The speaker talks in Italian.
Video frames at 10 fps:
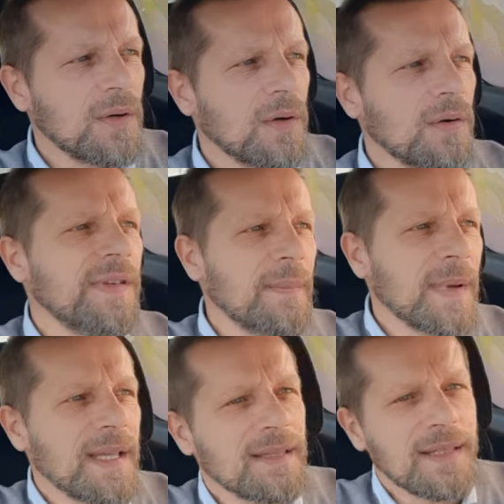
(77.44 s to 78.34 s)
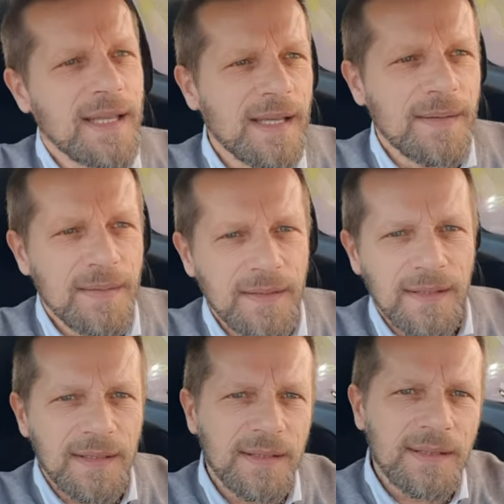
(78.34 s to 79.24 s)
ovviamente
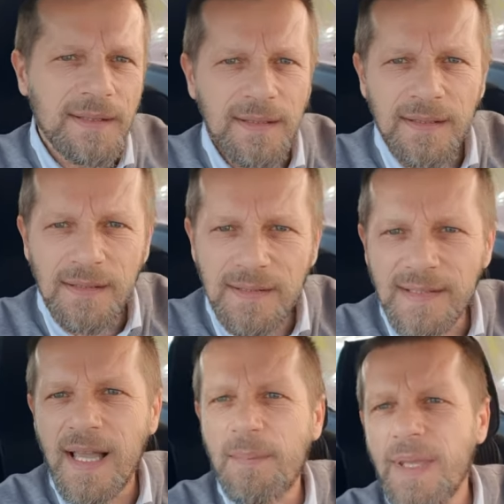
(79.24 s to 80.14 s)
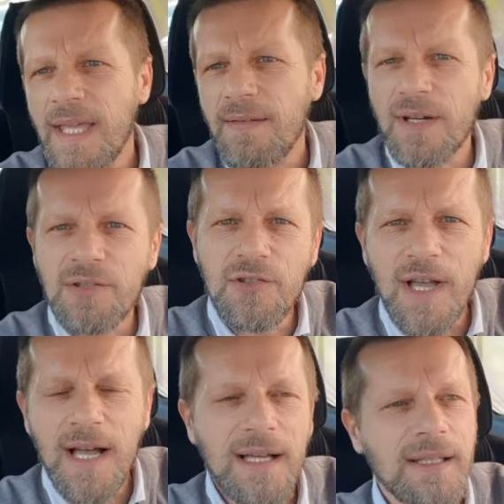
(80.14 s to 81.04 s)
eh, sapeva
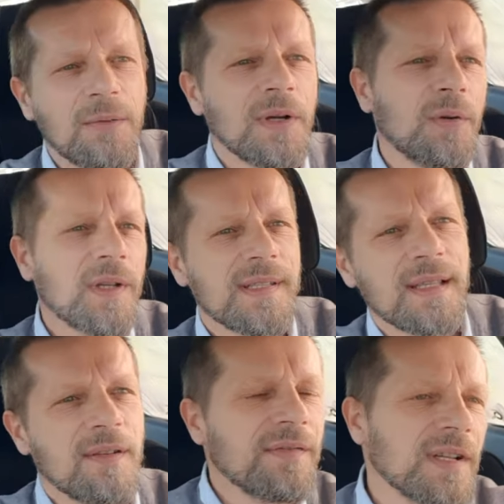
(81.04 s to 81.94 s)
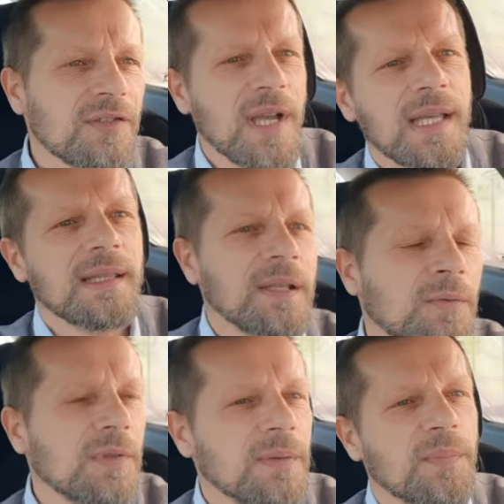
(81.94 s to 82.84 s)
già di quello che stavi facendo,
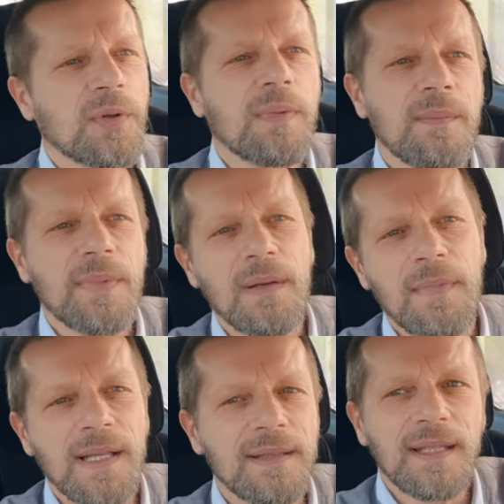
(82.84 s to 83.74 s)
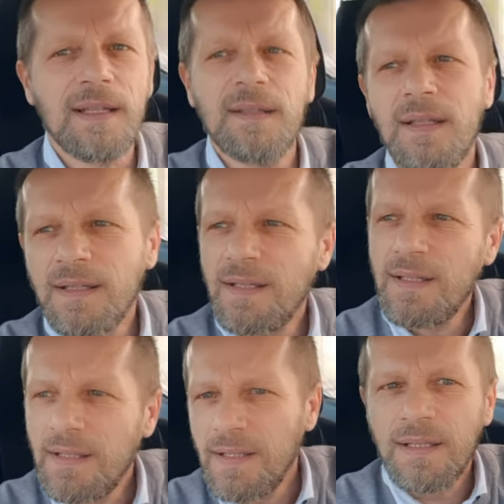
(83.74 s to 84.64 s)
quindi probabilmente
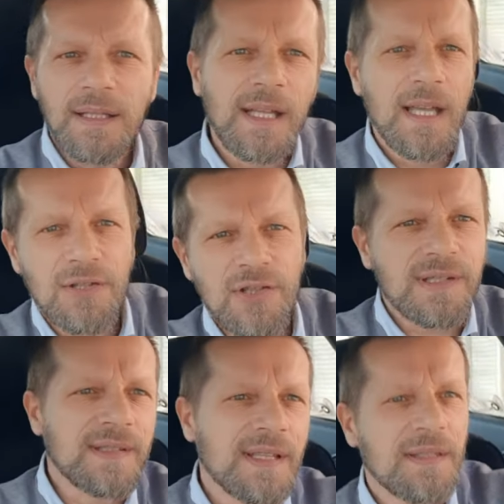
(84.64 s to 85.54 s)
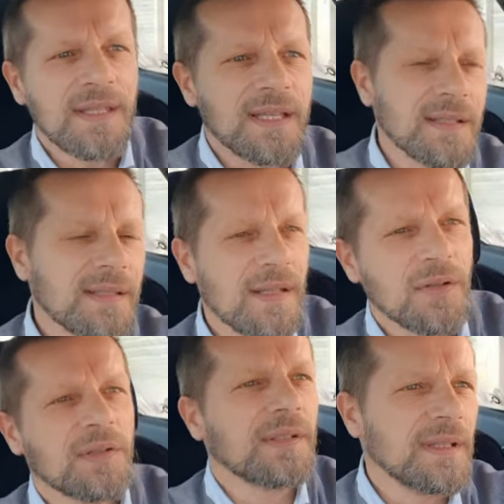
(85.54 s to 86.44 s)
riesce a sentirsi
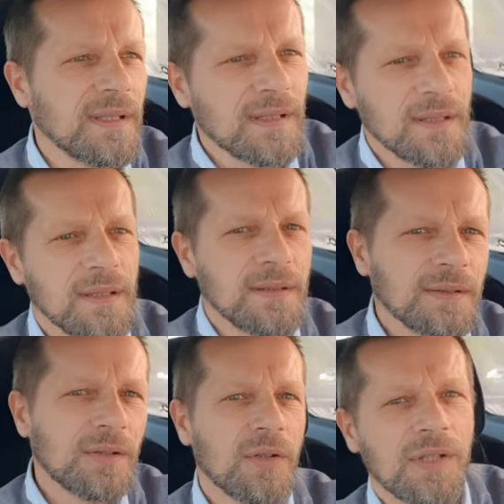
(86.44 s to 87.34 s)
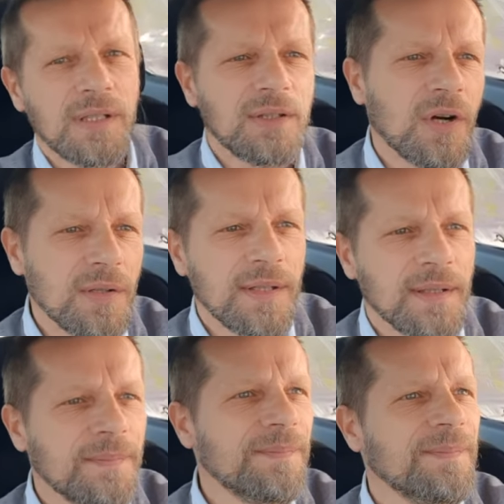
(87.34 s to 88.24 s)
con, eh, con il
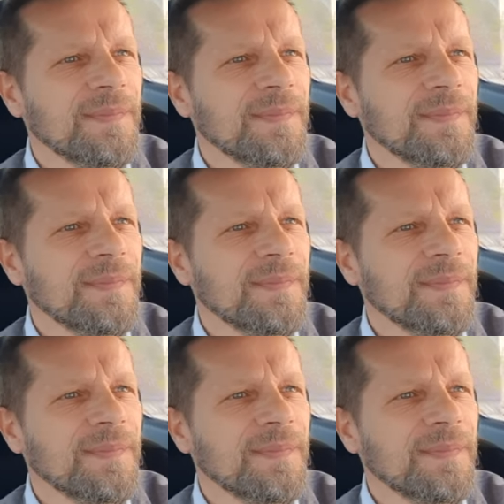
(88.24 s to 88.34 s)
don.